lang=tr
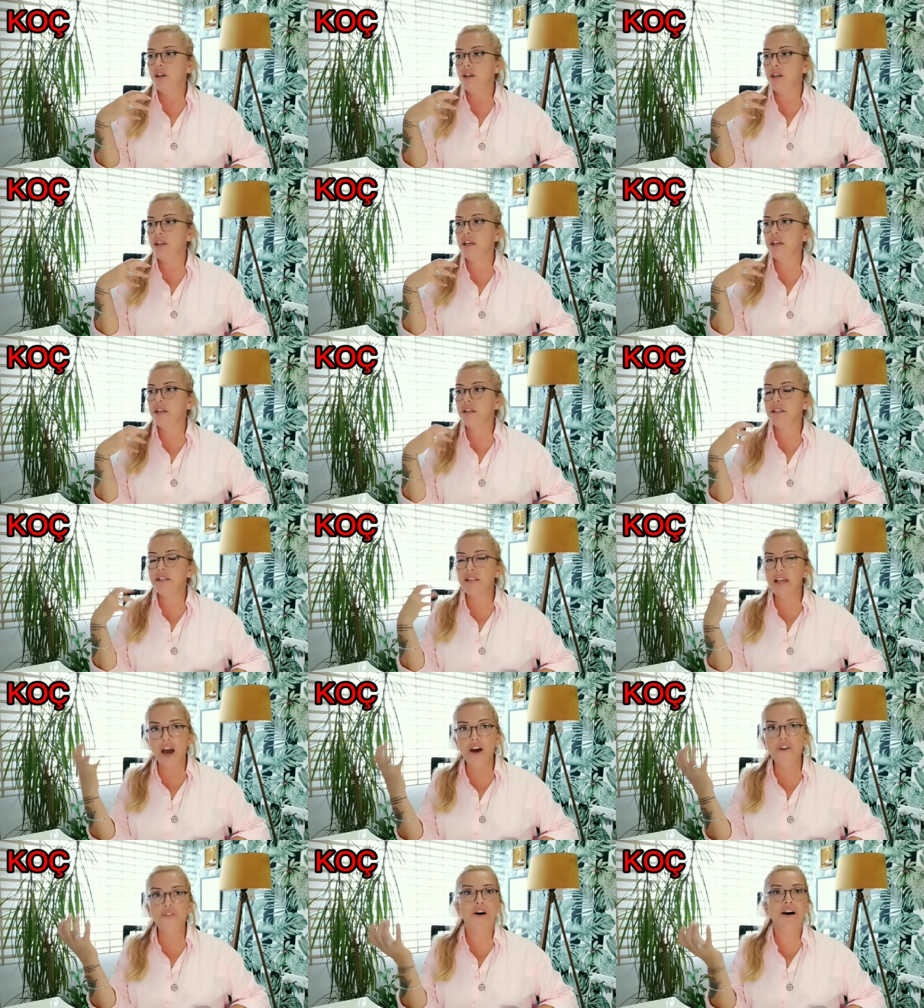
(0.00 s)
e,
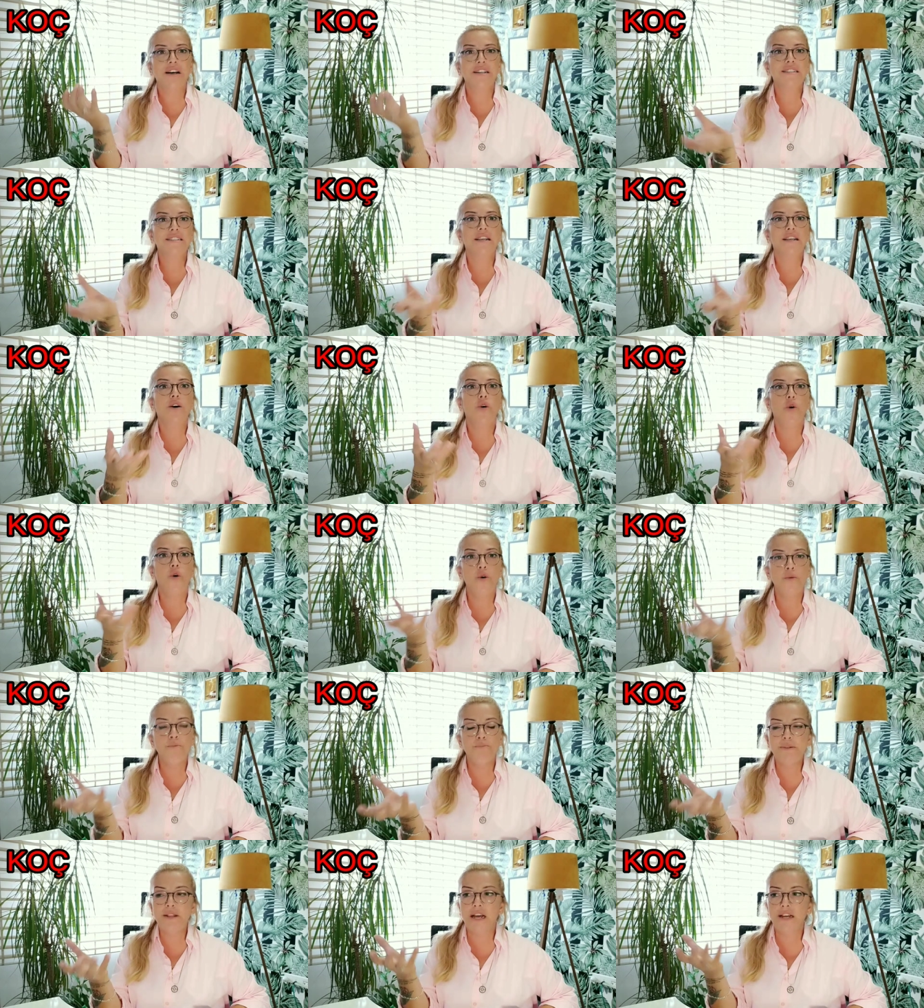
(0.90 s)
daha fazla
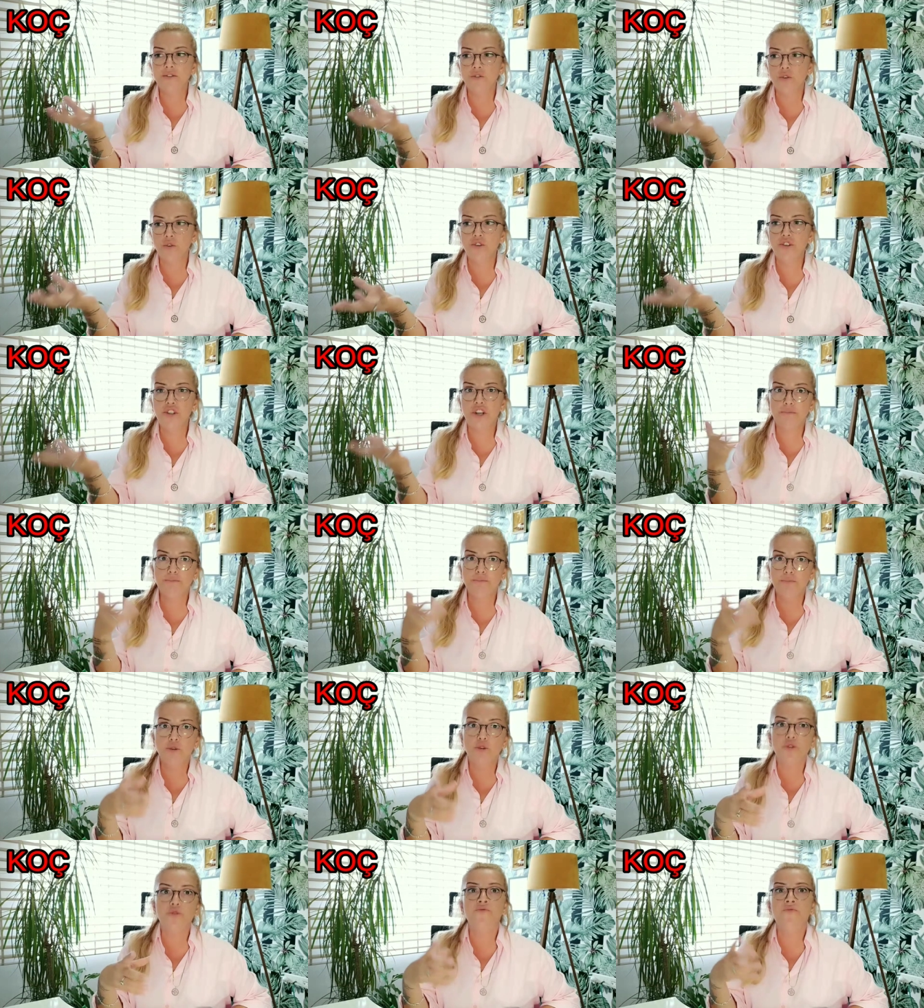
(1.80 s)
ön planda olacak.
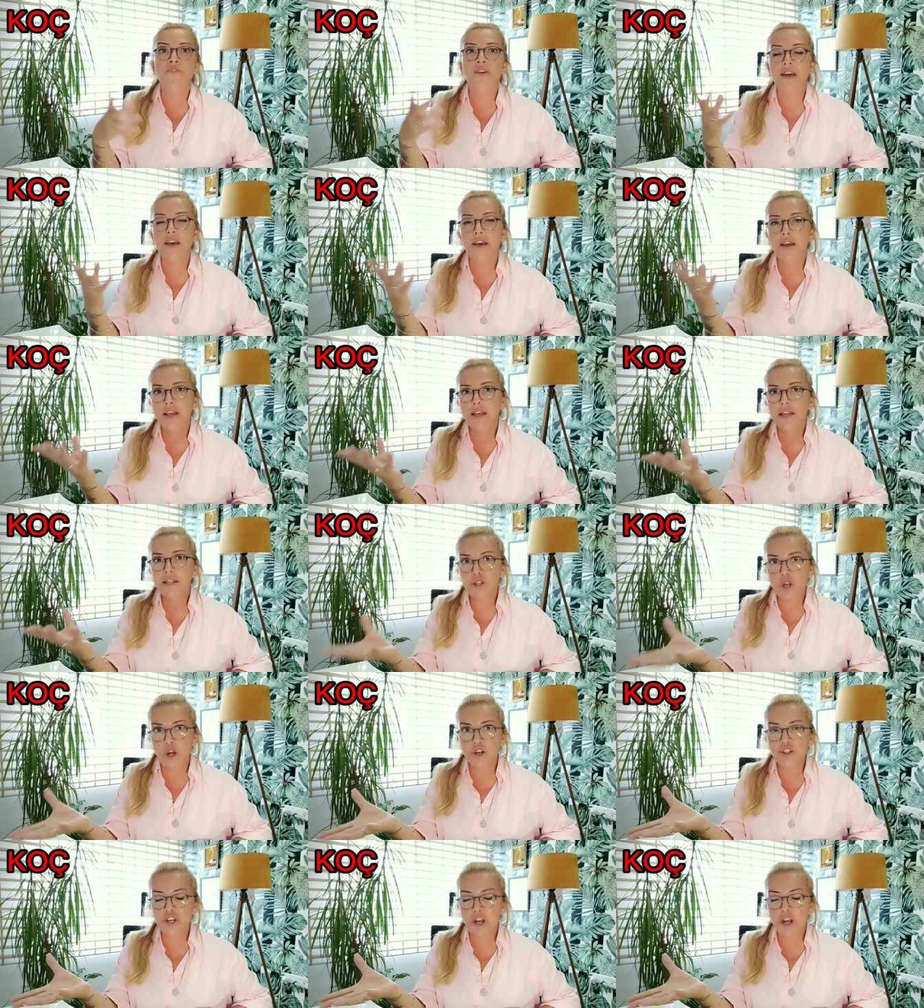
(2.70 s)
Bugün ve
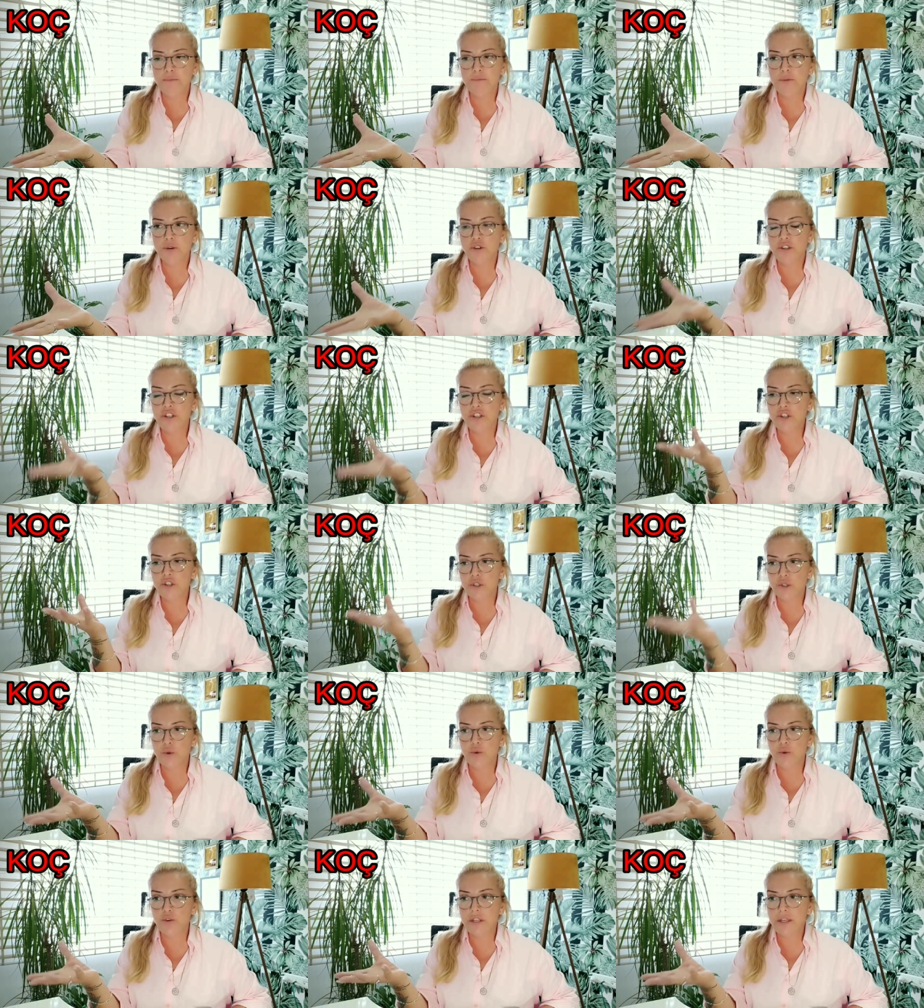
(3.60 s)
çarşamba günü için
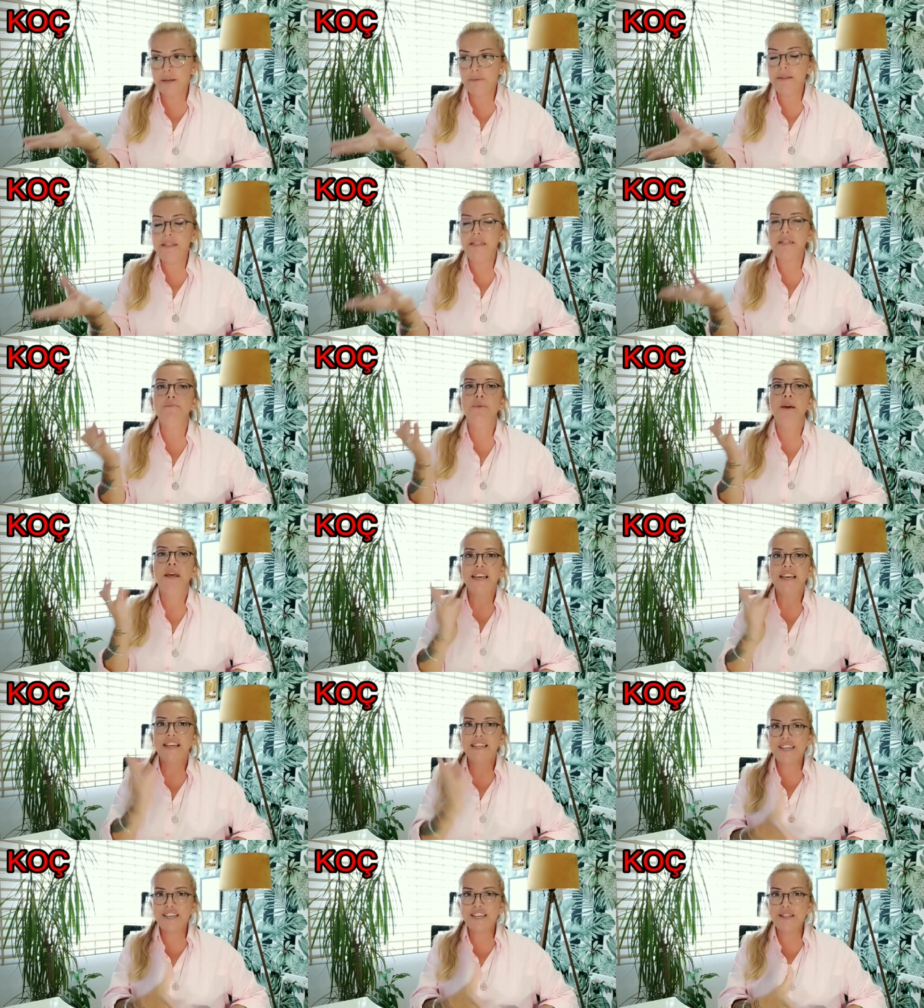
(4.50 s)
söyleyebilirim.
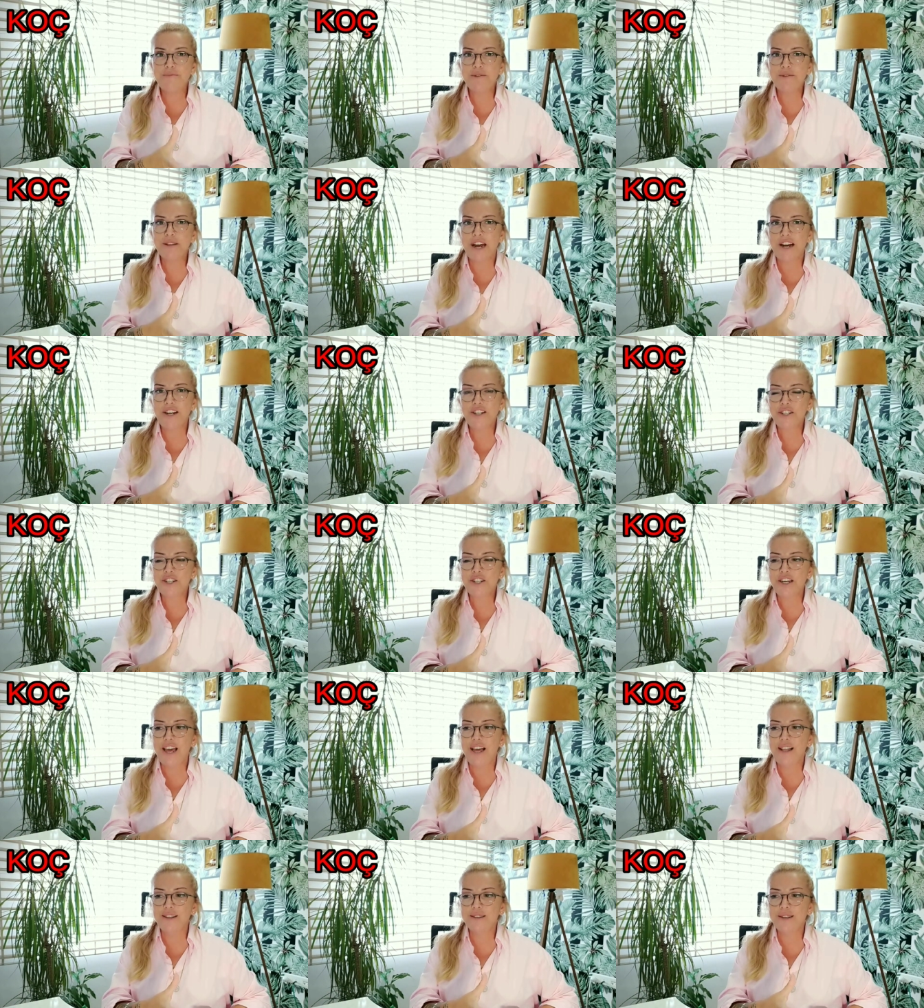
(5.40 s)
Yeni bir aşka
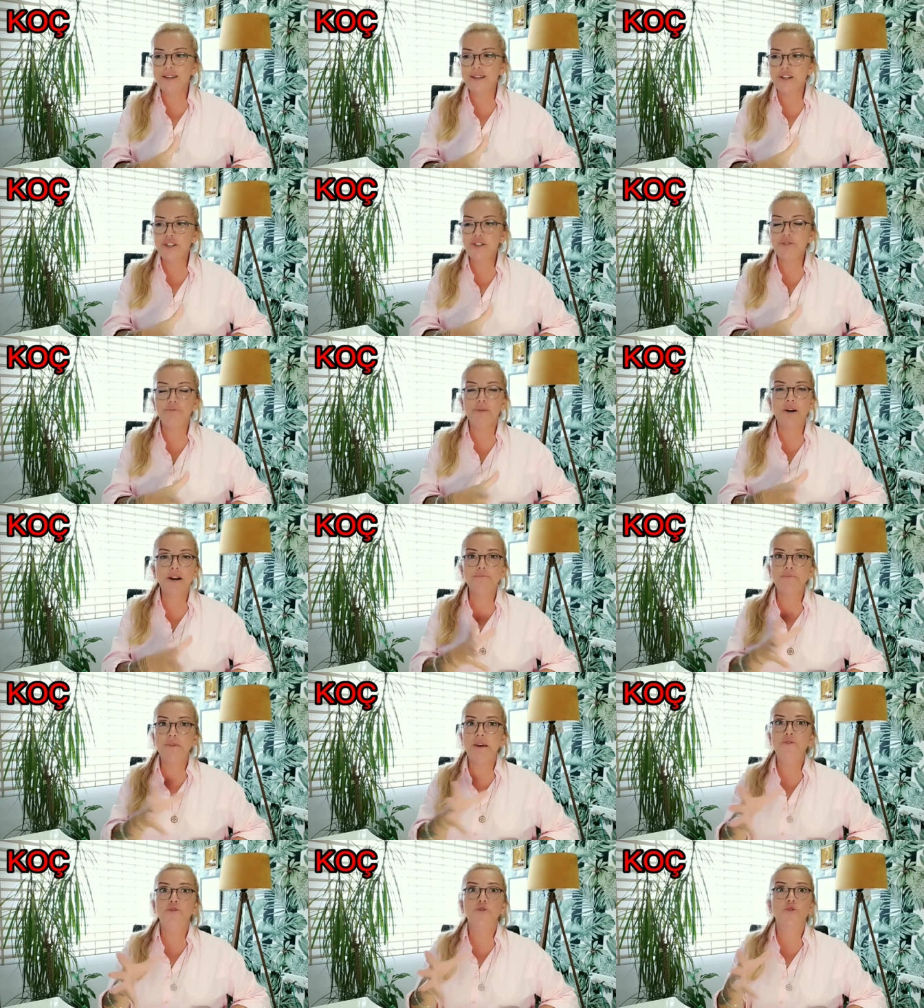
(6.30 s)
yelken açmak
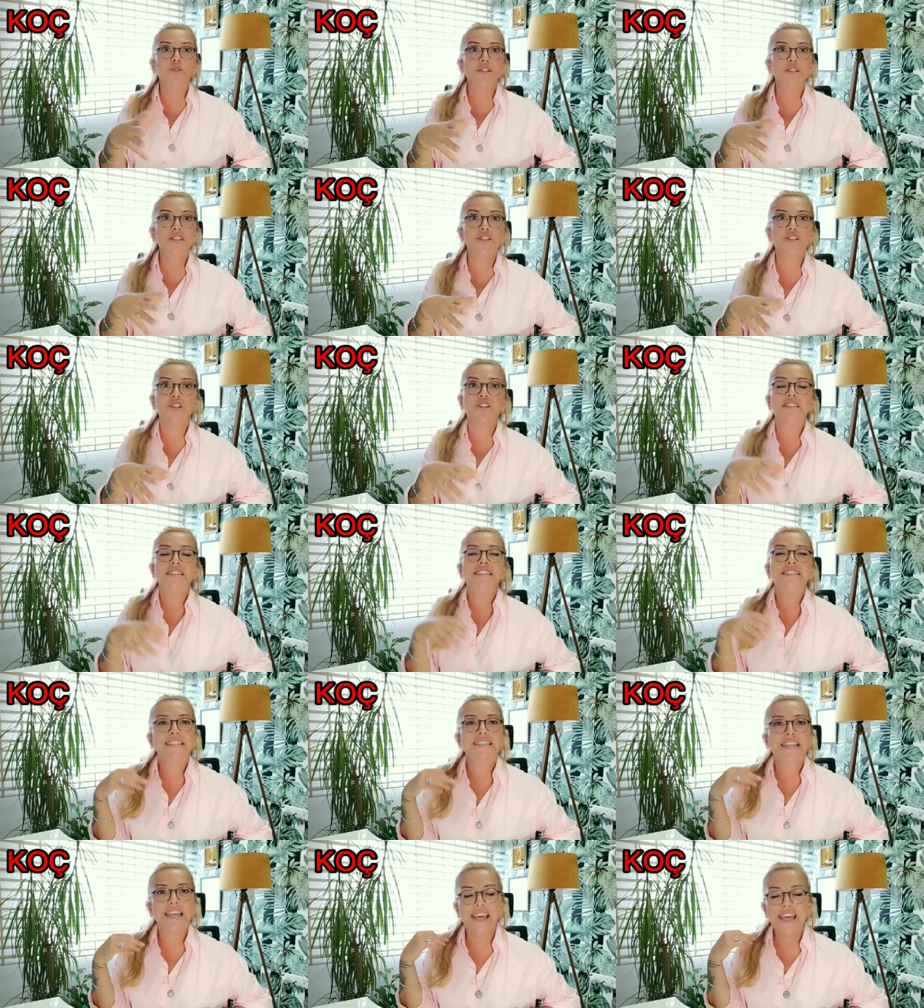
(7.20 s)
mevcut
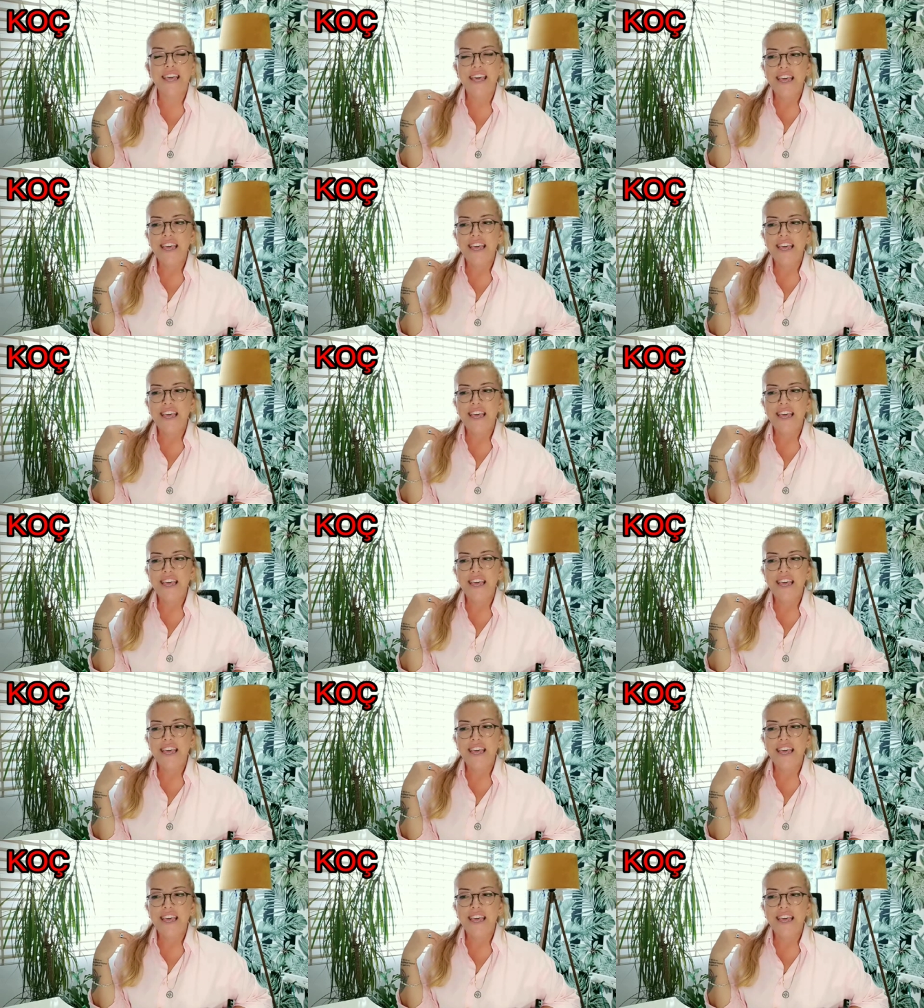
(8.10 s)
ilişkinizde